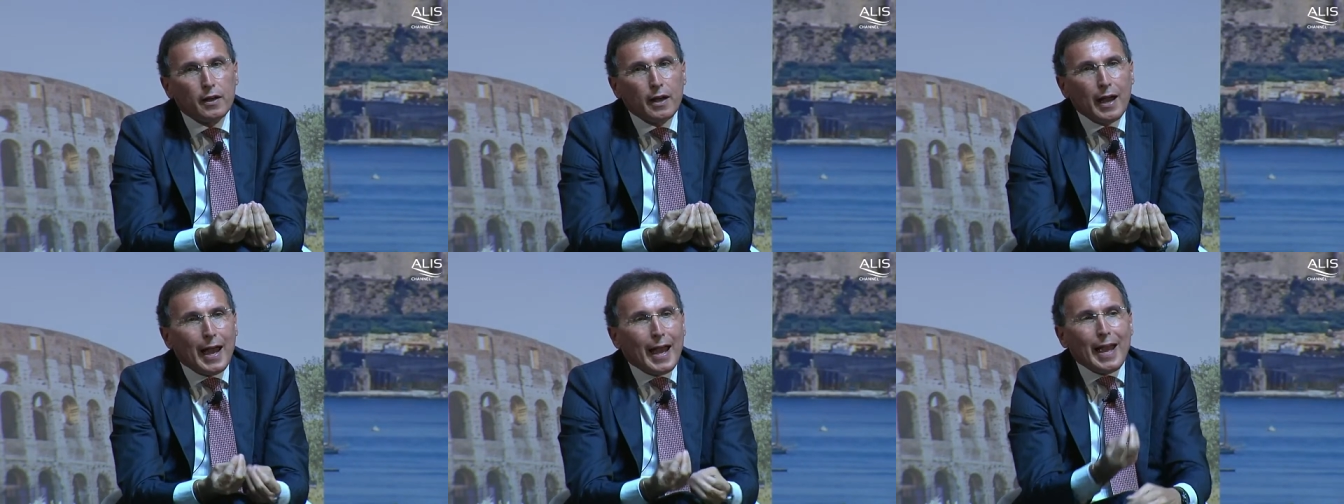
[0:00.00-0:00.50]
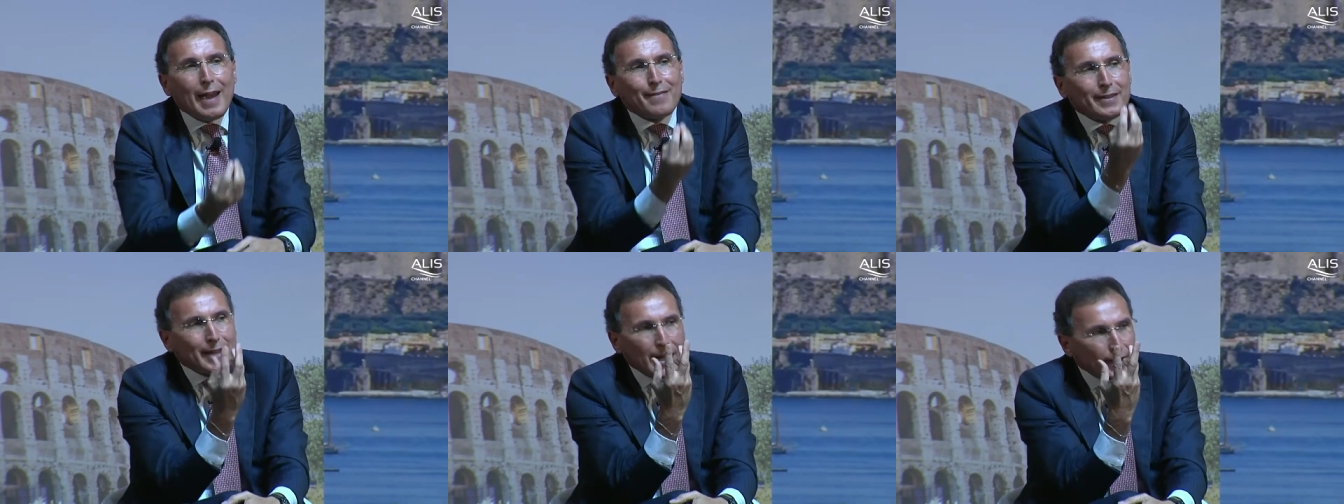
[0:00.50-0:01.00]
È
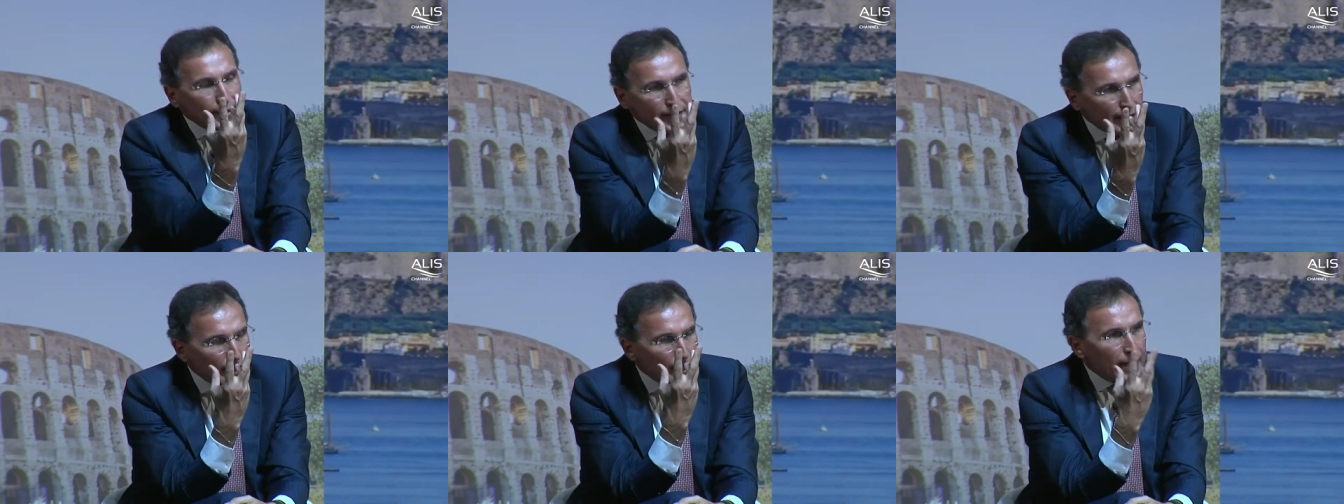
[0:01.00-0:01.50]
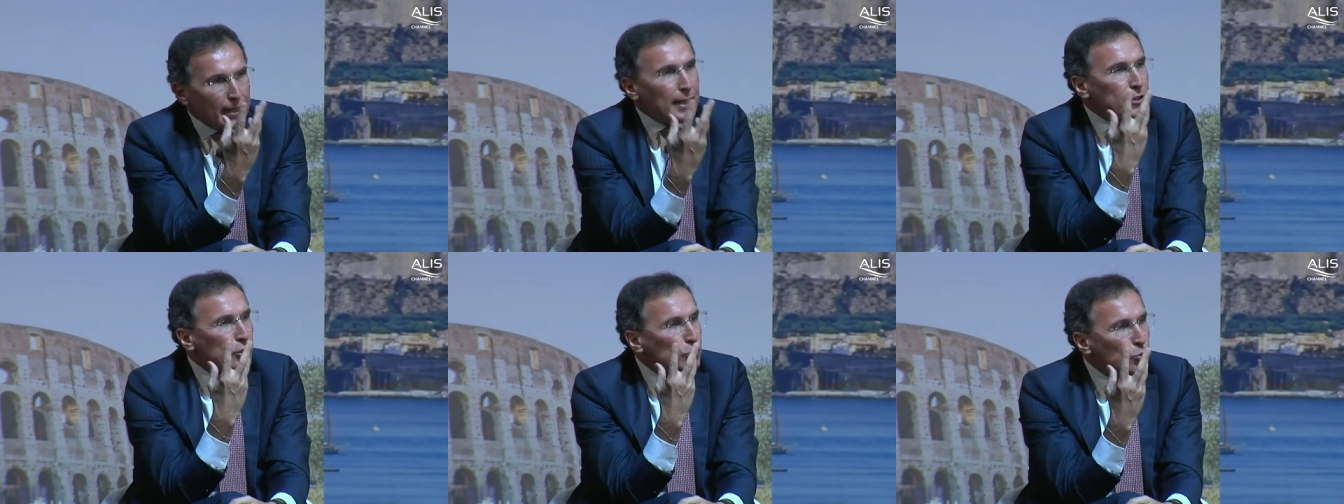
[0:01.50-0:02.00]
evidente che la
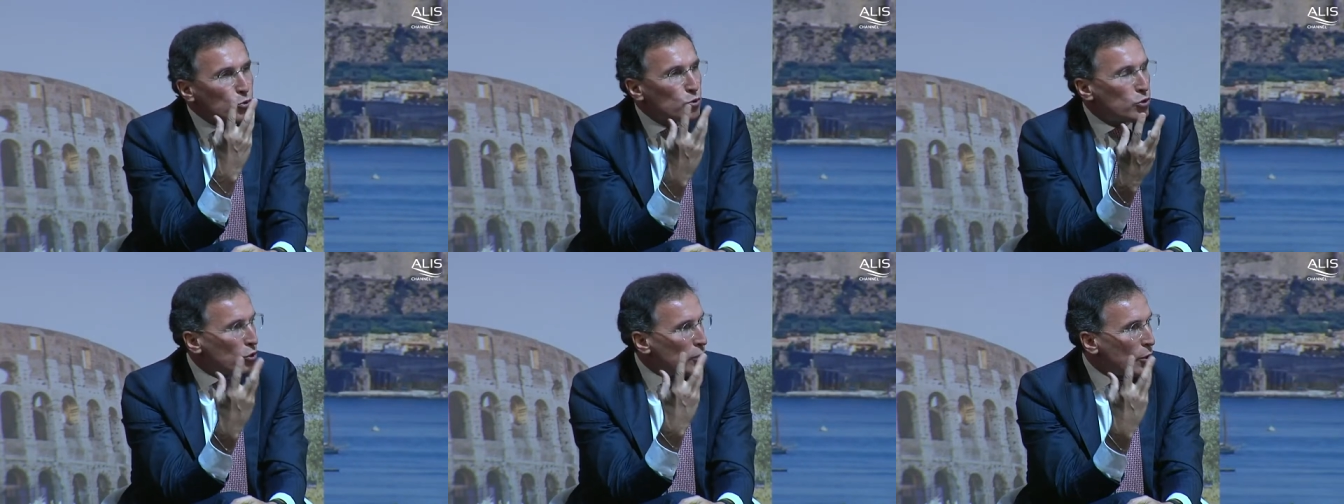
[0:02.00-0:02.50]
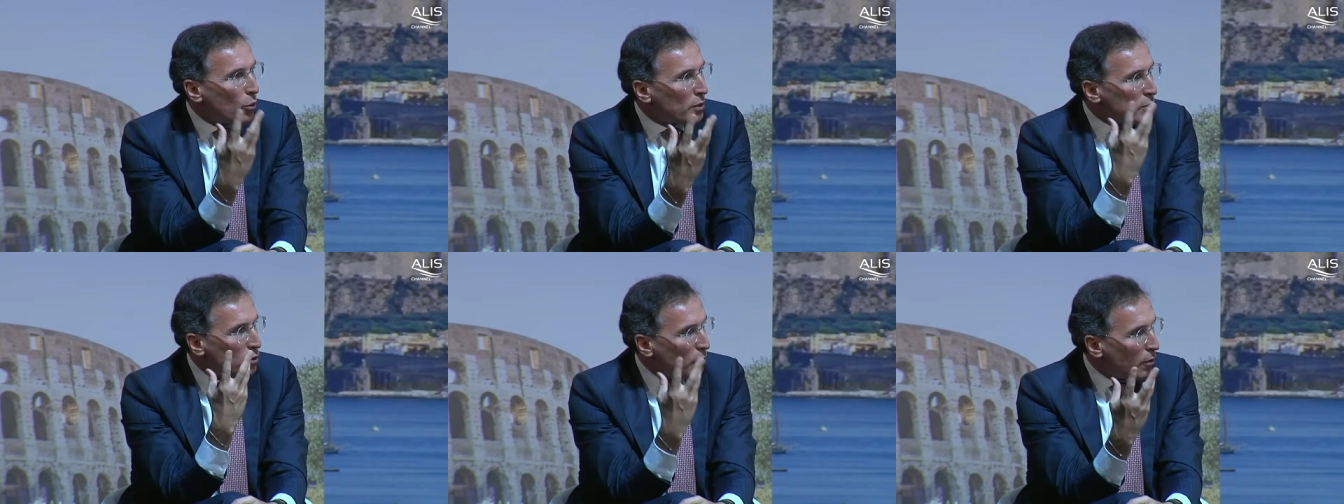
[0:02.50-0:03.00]
discussione in
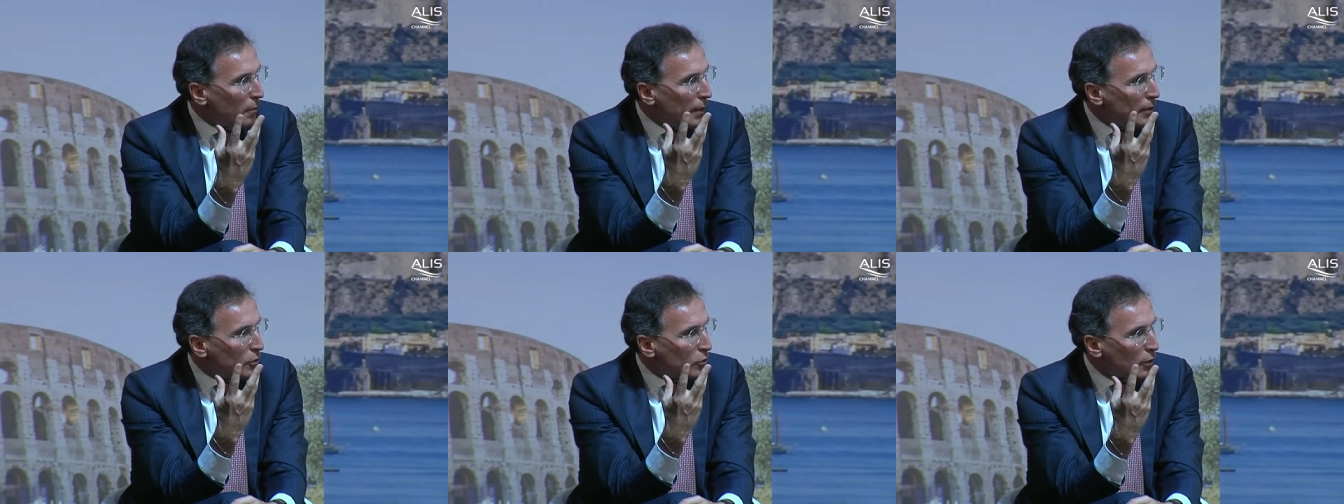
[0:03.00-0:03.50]
questo momento